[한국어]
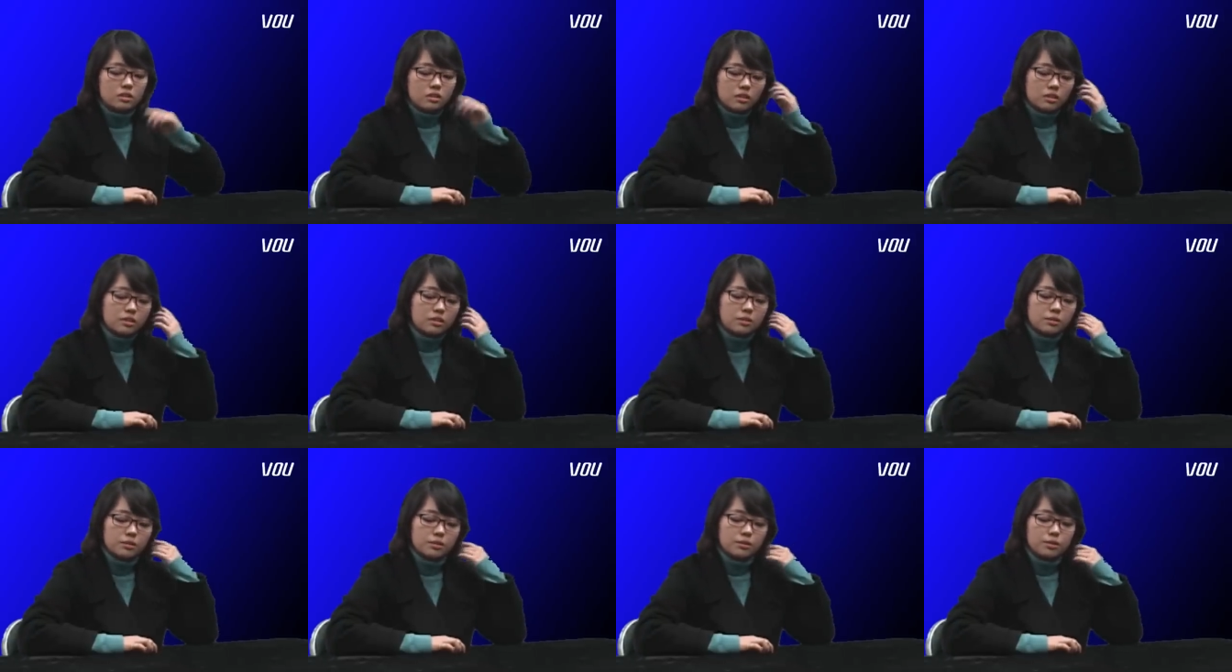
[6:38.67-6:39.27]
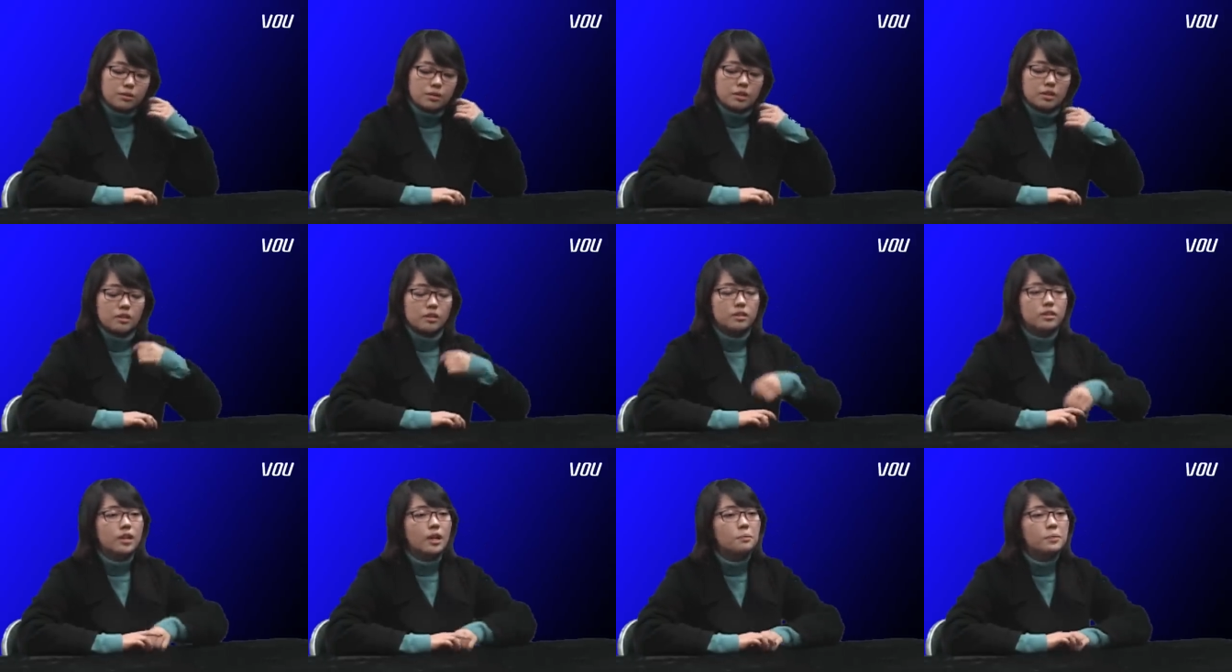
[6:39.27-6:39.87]
아,
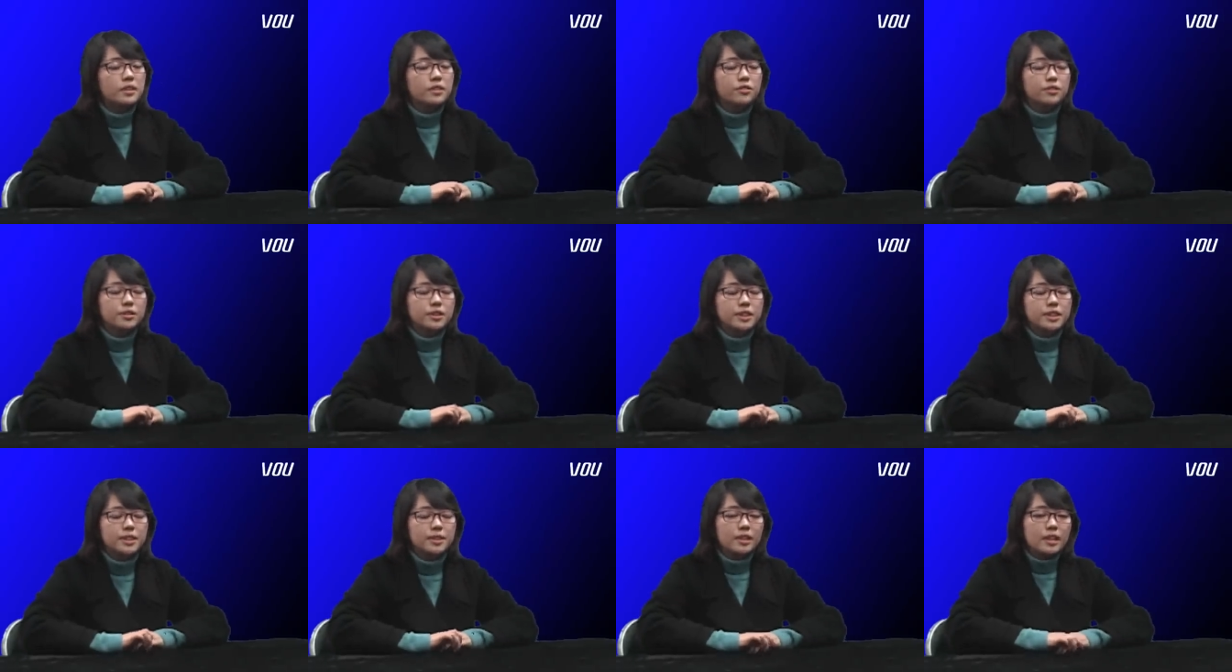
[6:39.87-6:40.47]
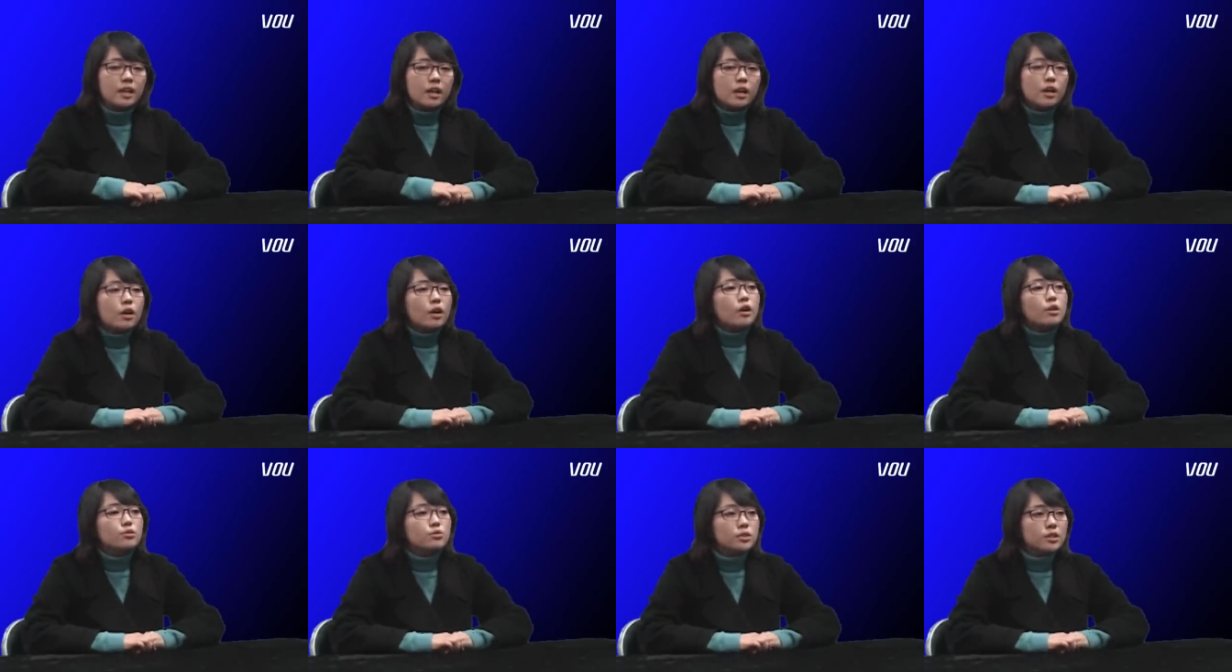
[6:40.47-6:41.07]
여기 남한이었지? 그걸
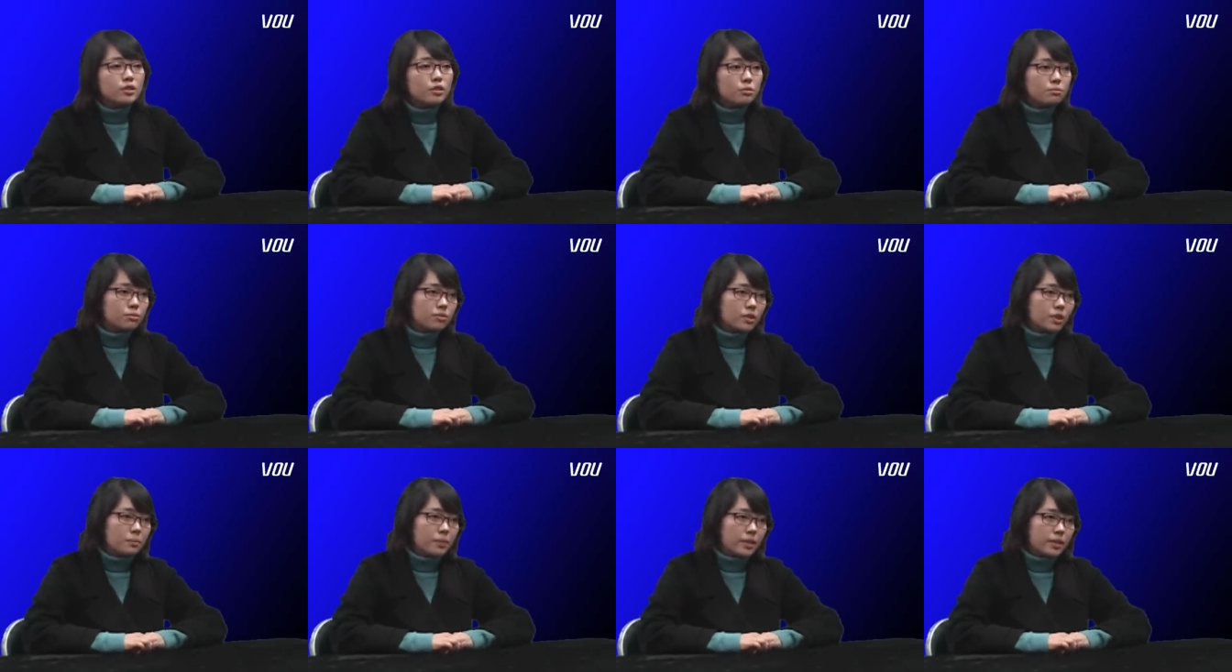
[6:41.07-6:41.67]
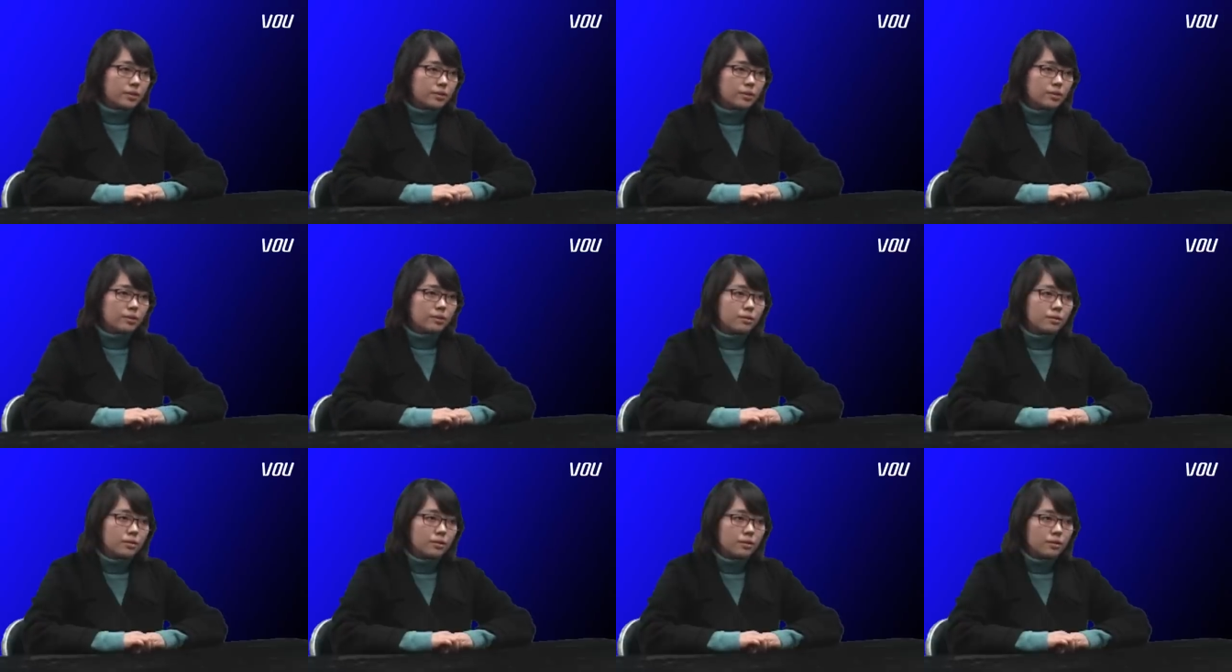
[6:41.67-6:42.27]
말하면 아, 우리 정부가
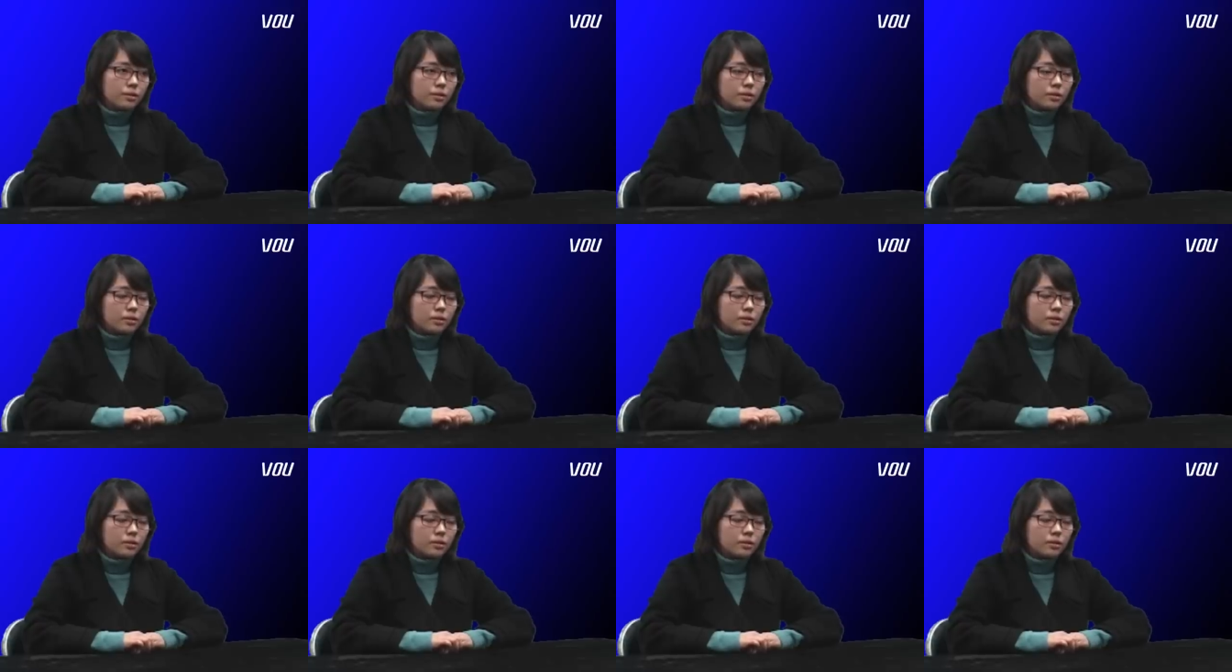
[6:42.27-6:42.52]
어떡해.